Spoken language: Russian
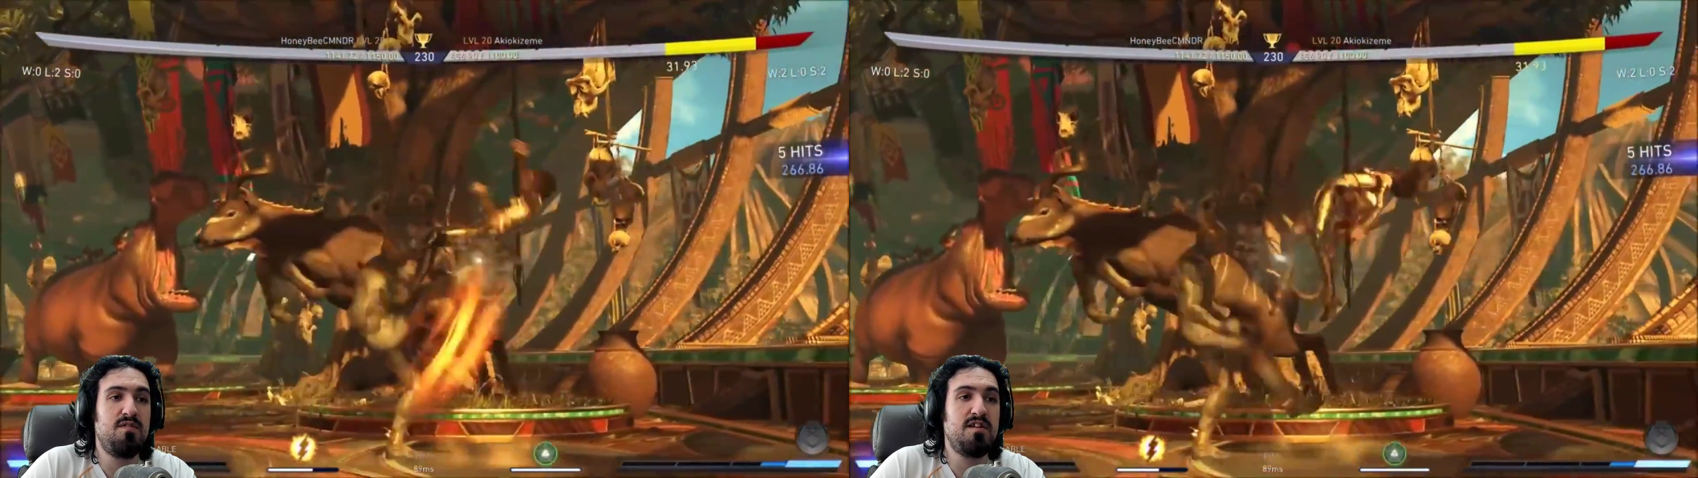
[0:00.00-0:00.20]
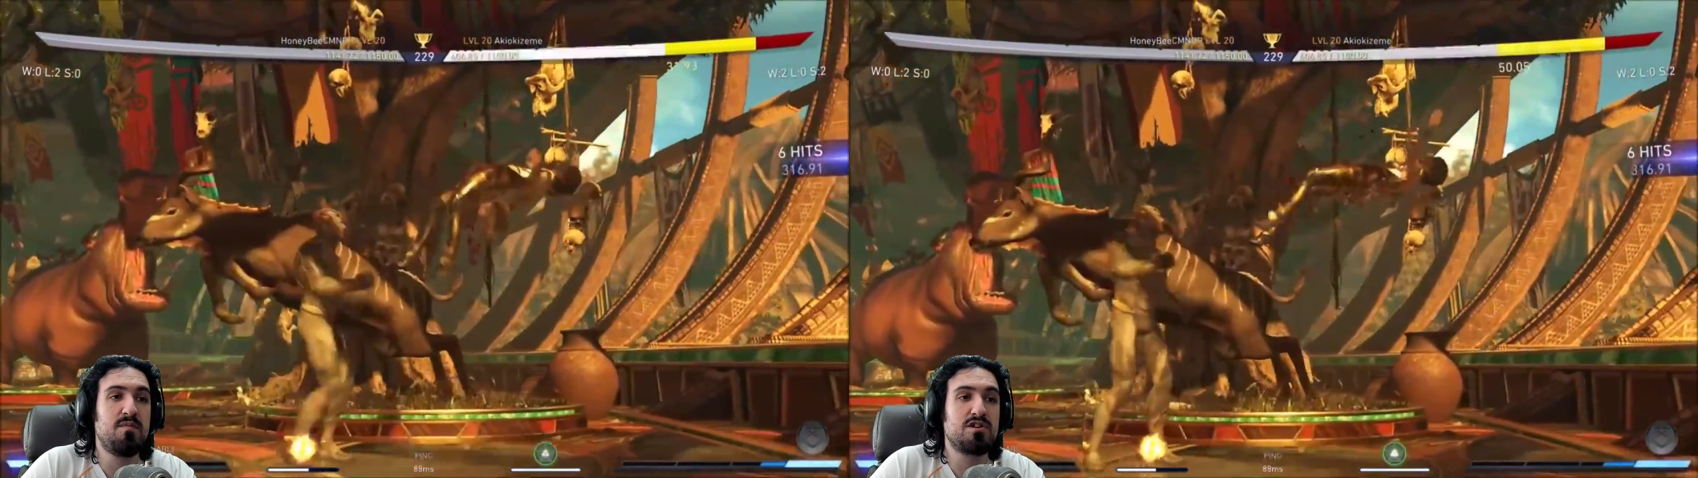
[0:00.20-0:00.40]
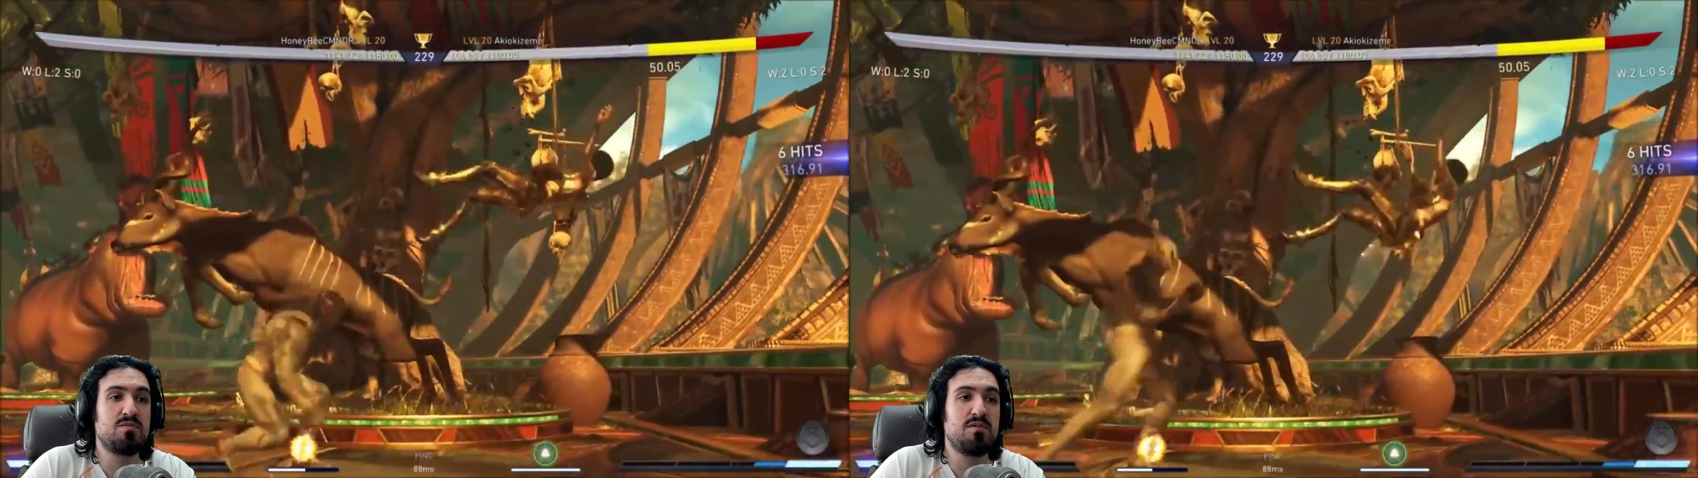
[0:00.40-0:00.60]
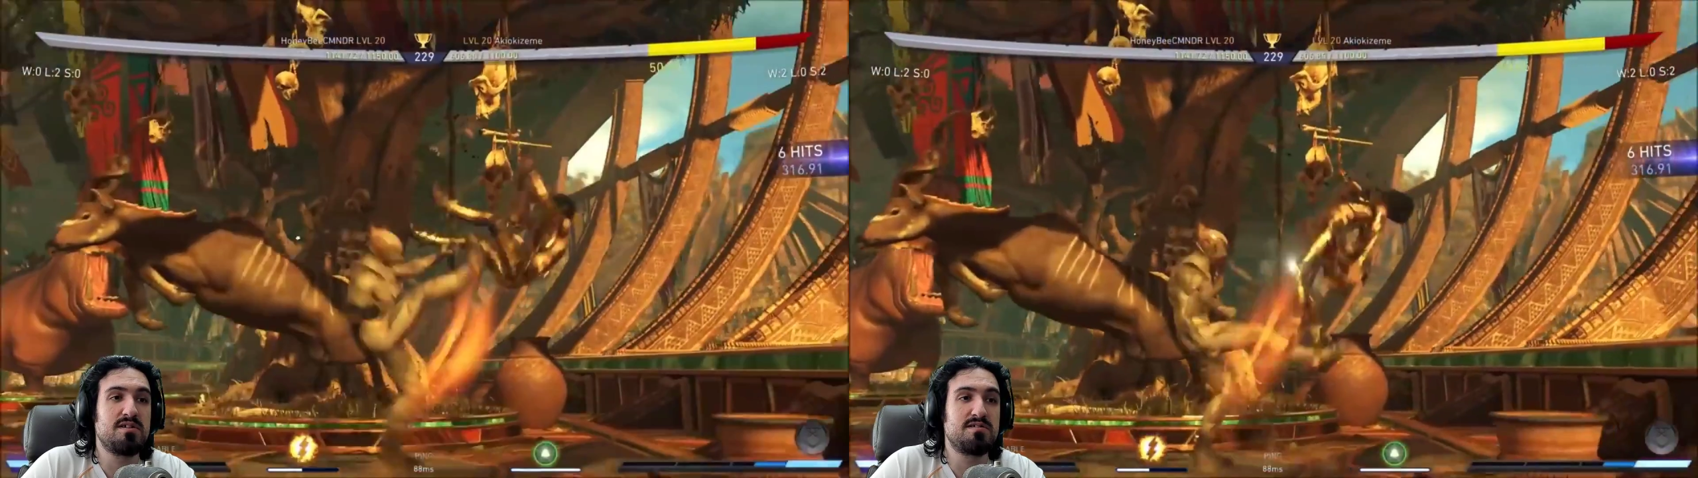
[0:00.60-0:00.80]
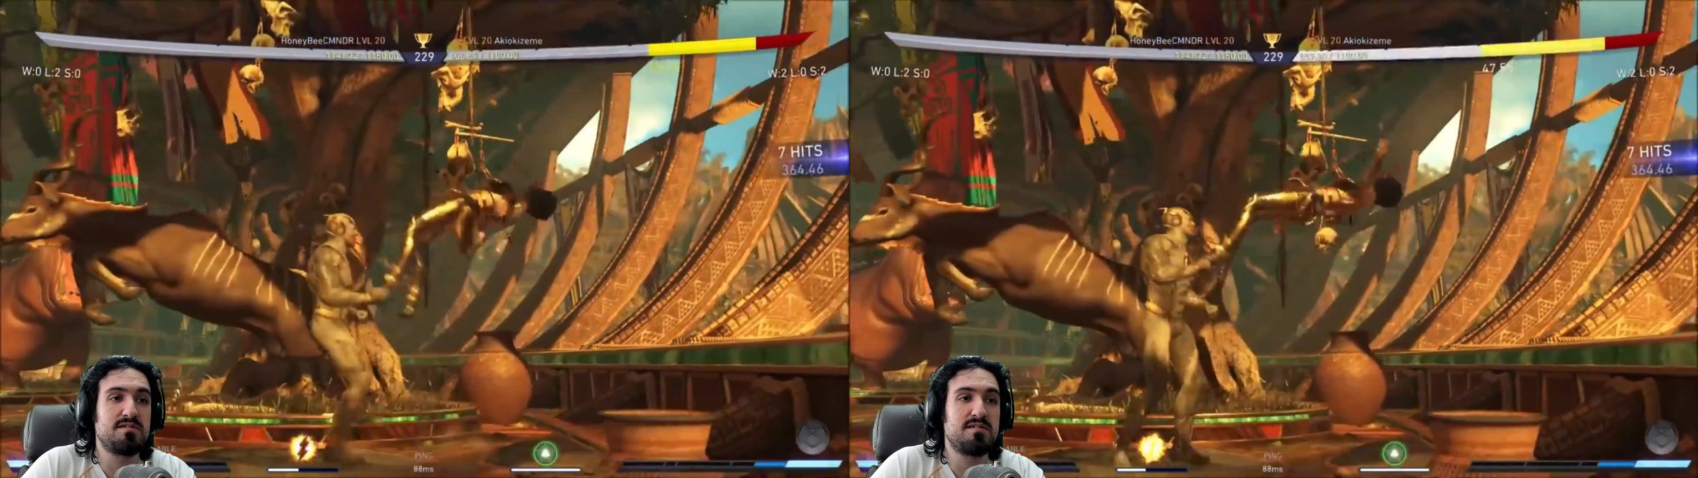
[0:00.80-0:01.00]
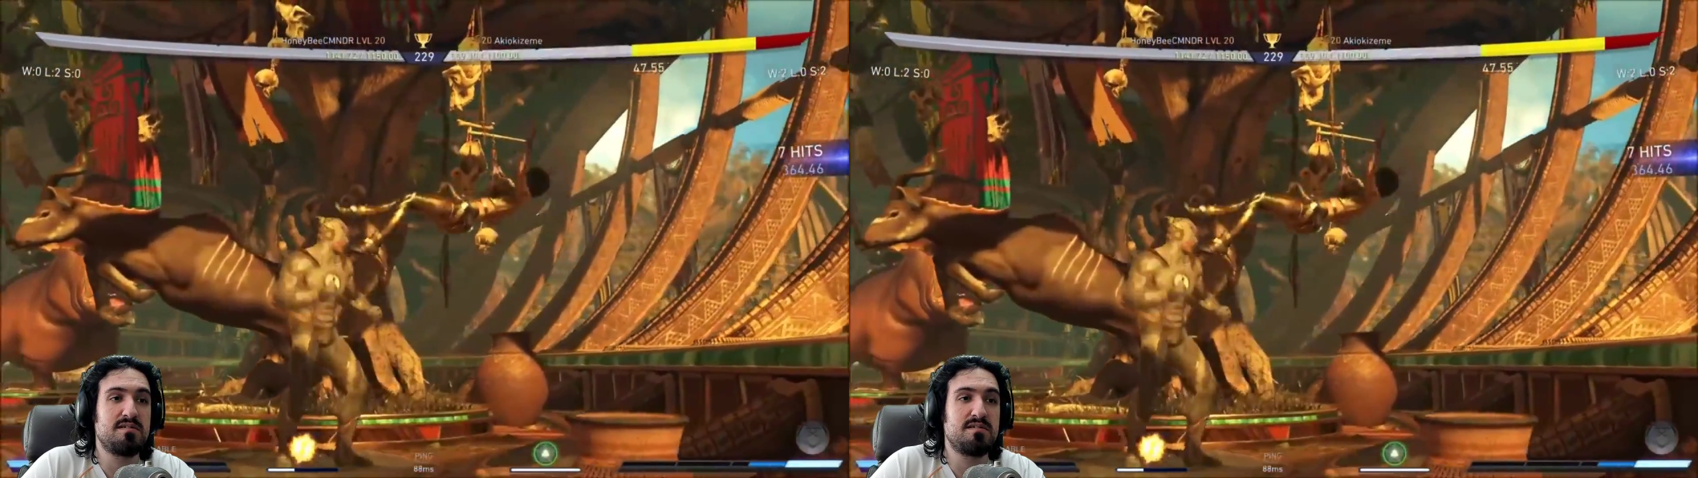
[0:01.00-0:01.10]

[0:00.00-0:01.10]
ведьма ошибается.